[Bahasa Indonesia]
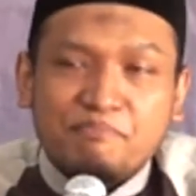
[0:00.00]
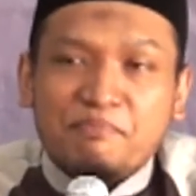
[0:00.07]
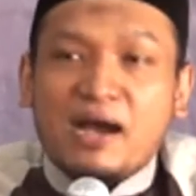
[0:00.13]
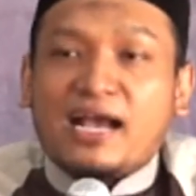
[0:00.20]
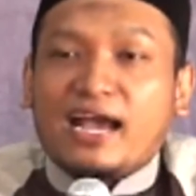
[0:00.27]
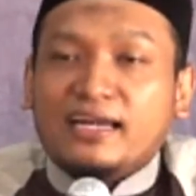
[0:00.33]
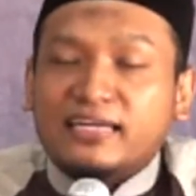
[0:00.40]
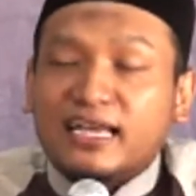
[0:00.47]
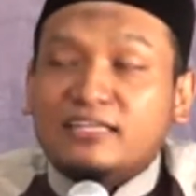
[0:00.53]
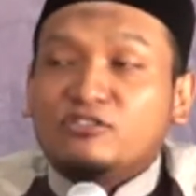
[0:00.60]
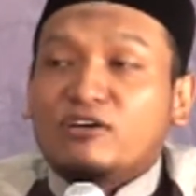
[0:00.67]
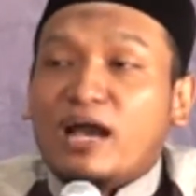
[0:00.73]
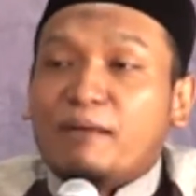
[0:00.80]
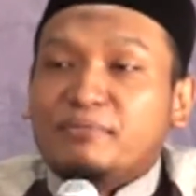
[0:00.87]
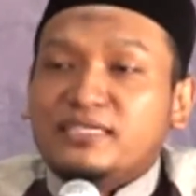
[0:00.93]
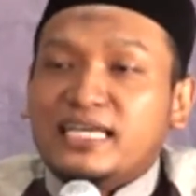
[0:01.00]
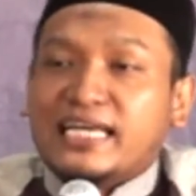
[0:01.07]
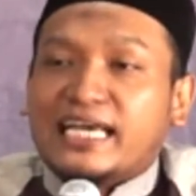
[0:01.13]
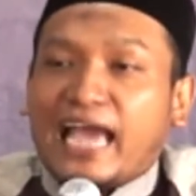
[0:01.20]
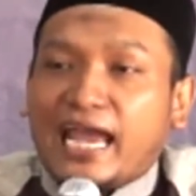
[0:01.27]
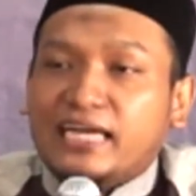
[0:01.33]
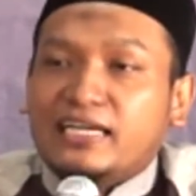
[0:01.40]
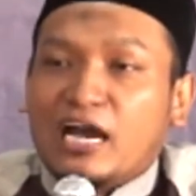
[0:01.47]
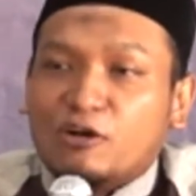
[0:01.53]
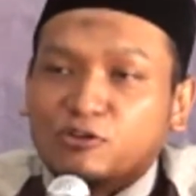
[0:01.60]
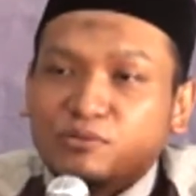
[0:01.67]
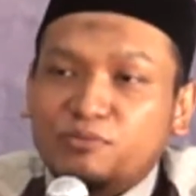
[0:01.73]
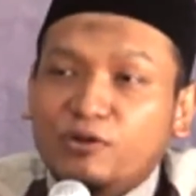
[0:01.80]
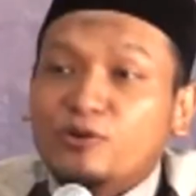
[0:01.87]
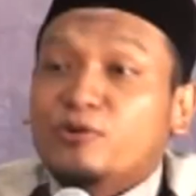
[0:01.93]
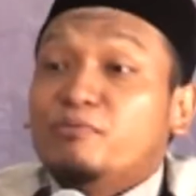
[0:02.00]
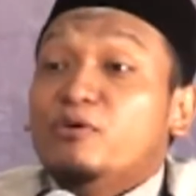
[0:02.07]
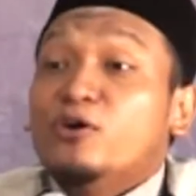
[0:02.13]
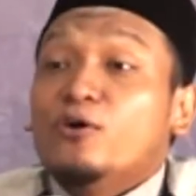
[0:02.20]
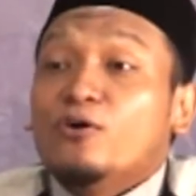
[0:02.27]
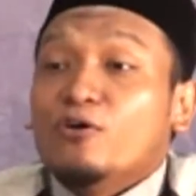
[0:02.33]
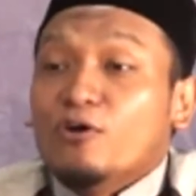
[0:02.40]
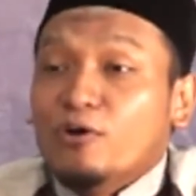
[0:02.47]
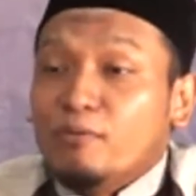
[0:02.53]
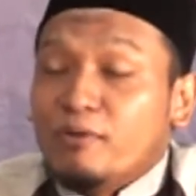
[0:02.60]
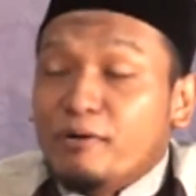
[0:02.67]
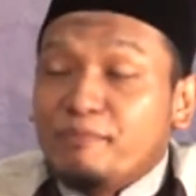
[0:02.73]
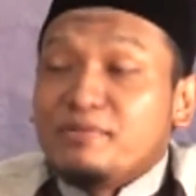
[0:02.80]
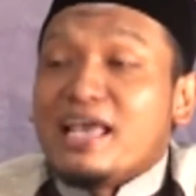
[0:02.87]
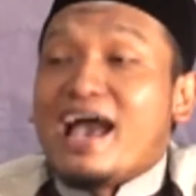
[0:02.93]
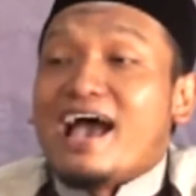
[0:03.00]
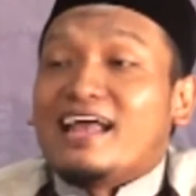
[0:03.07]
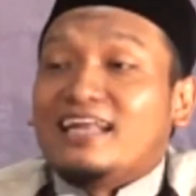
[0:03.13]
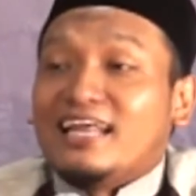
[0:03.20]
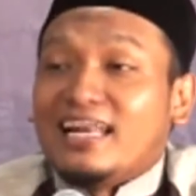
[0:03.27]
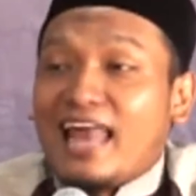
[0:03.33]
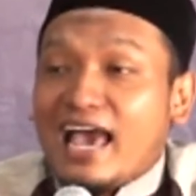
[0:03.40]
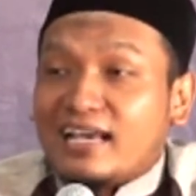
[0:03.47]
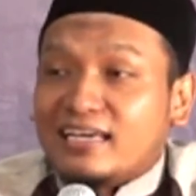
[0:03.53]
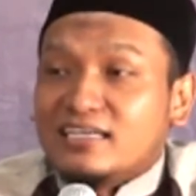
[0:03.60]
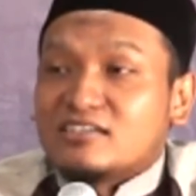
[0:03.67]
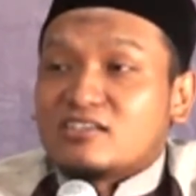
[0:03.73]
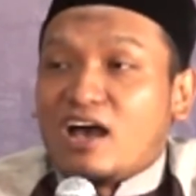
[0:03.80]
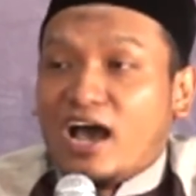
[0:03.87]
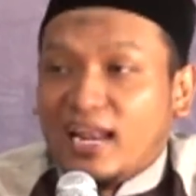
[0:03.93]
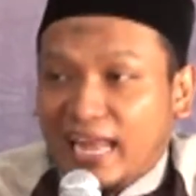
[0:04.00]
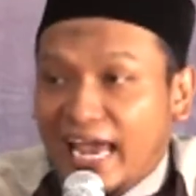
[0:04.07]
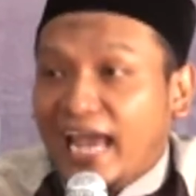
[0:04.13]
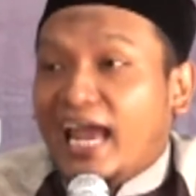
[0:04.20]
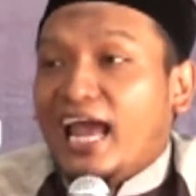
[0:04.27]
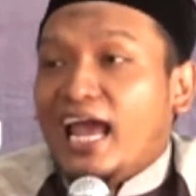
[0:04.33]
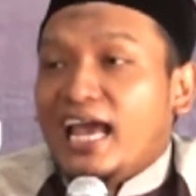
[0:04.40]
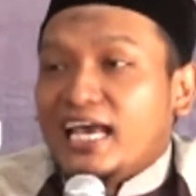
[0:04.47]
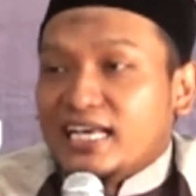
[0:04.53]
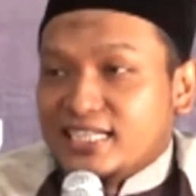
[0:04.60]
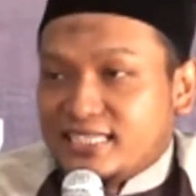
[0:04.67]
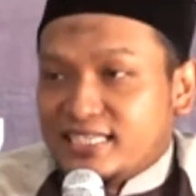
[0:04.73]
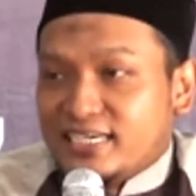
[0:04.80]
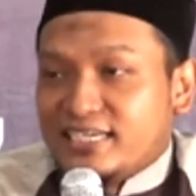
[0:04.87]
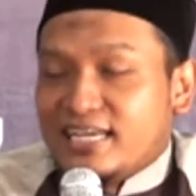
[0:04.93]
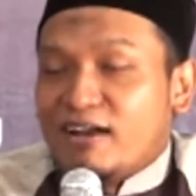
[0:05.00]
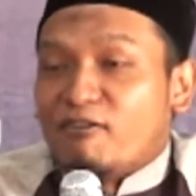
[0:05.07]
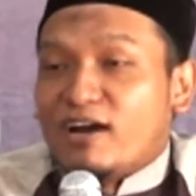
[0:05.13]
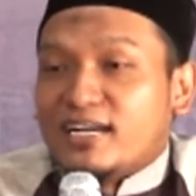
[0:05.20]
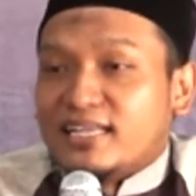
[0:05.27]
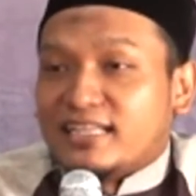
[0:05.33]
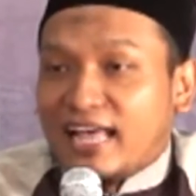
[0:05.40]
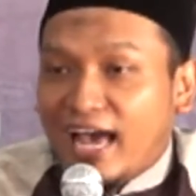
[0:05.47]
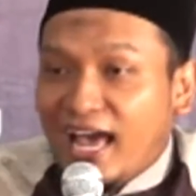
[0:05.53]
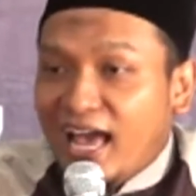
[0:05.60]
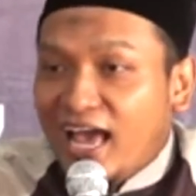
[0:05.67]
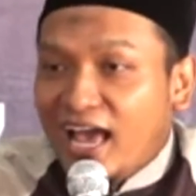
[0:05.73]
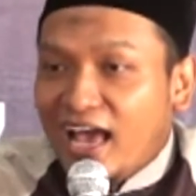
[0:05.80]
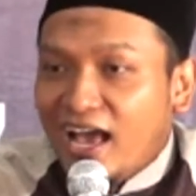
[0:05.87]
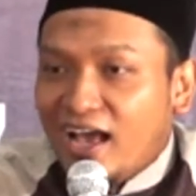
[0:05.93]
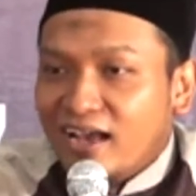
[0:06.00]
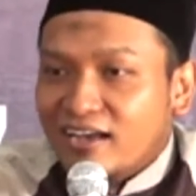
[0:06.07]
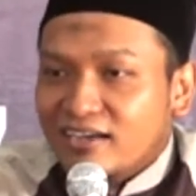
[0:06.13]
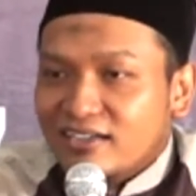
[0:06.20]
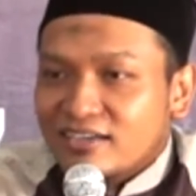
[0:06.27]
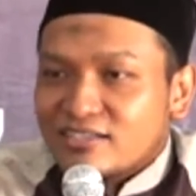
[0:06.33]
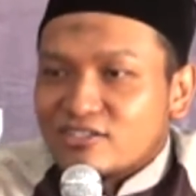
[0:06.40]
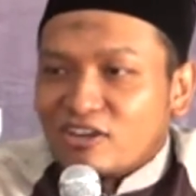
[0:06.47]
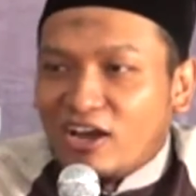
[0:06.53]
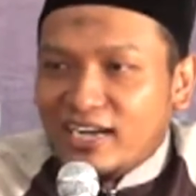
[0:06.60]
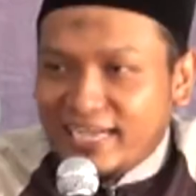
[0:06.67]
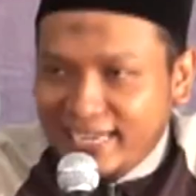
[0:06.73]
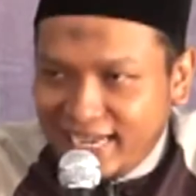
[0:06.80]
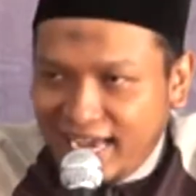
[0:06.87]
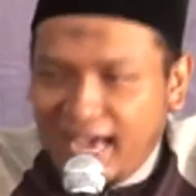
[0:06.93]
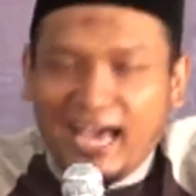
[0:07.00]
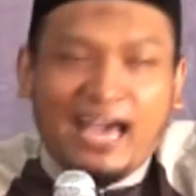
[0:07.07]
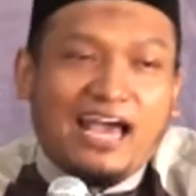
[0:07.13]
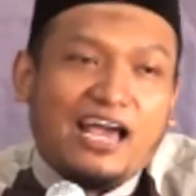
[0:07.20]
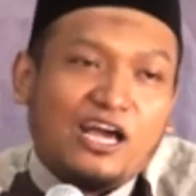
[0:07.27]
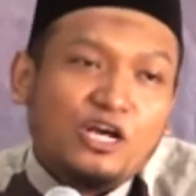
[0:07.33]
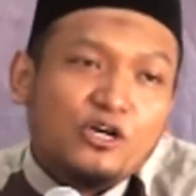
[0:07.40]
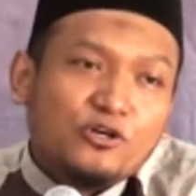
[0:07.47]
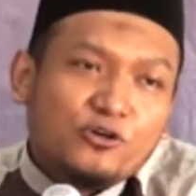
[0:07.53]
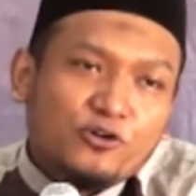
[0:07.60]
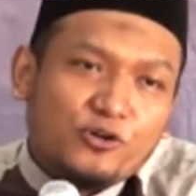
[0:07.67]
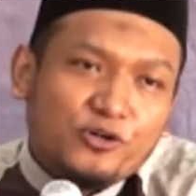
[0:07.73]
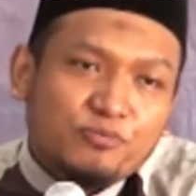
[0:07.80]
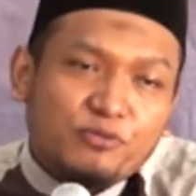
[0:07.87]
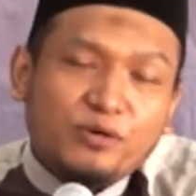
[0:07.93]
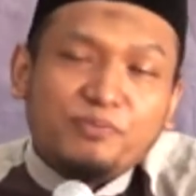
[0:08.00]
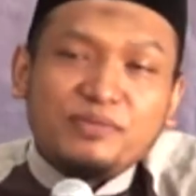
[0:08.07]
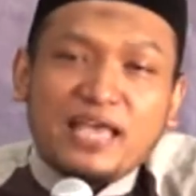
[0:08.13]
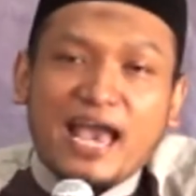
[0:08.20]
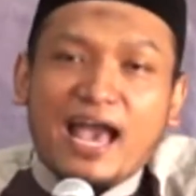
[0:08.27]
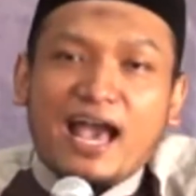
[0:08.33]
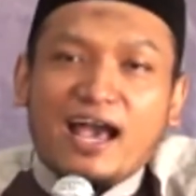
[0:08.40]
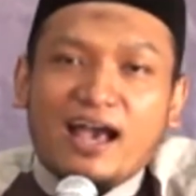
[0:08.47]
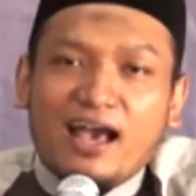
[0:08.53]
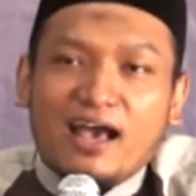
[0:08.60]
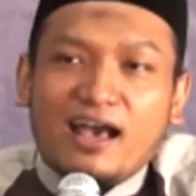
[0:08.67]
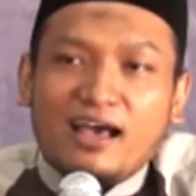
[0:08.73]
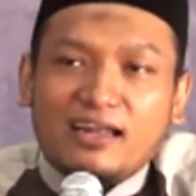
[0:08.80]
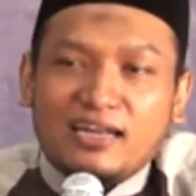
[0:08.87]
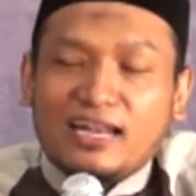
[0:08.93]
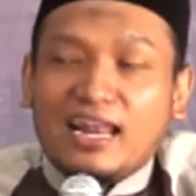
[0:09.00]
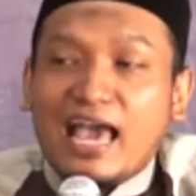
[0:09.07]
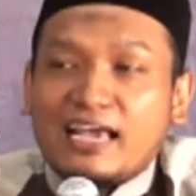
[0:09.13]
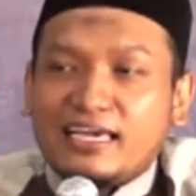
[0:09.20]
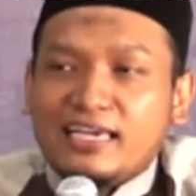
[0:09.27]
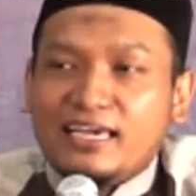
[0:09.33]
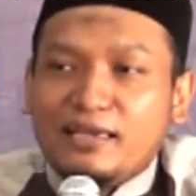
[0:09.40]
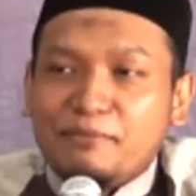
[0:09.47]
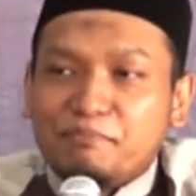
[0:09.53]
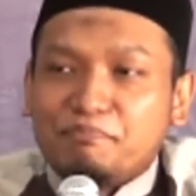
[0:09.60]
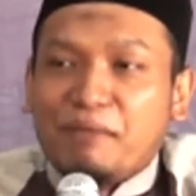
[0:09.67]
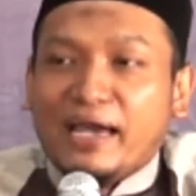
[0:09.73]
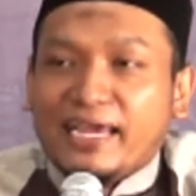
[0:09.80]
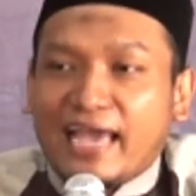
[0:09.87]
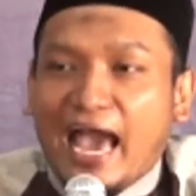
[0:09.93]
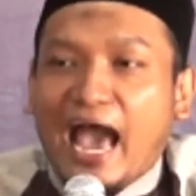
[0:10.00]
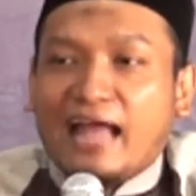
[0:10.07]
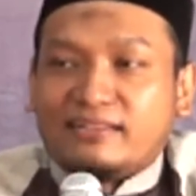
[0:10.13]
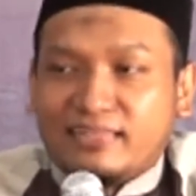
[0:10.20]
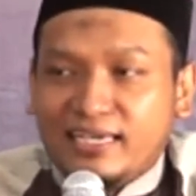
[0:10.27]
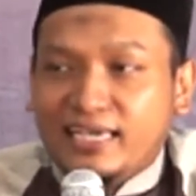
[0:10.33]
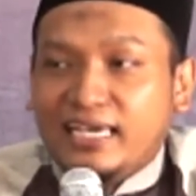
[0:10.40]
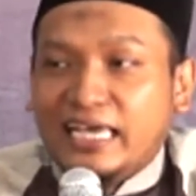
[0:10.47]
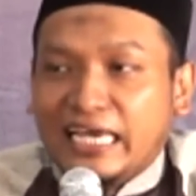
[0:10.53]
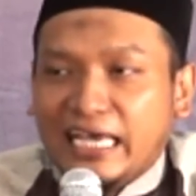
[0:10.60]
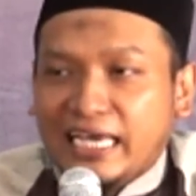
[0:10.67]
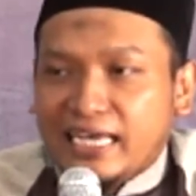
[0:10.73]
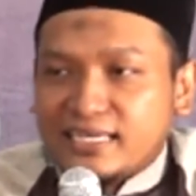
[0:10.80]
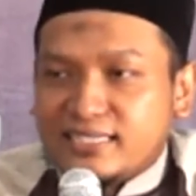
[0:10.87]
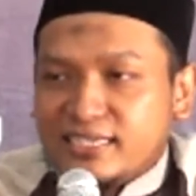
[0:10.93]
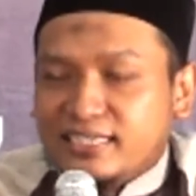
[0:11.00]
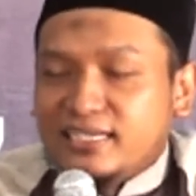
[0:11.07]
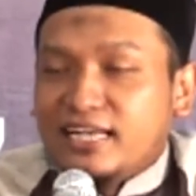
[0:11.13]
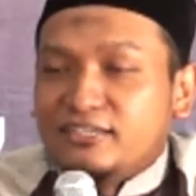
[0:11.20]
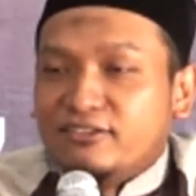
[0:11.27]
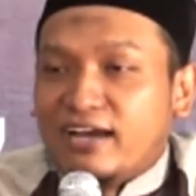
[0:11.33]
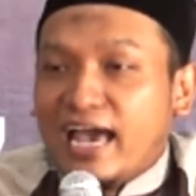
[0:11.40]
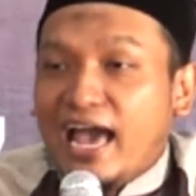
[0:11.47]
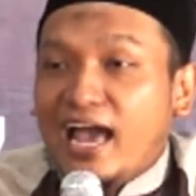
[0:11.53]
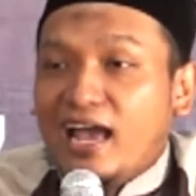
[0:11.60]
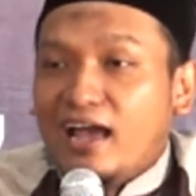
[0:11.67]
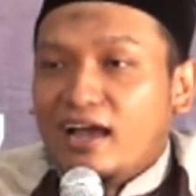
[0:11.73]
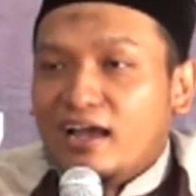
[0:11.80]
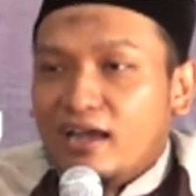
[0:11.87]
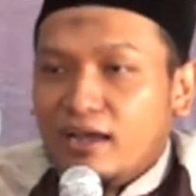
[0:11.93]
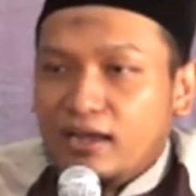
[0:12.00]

Maka dia juga menjadi kaidah umum, umumnya lelaki saleh, istrinya wanita salihah. Umumnya lelaki baik hati, istrinya juga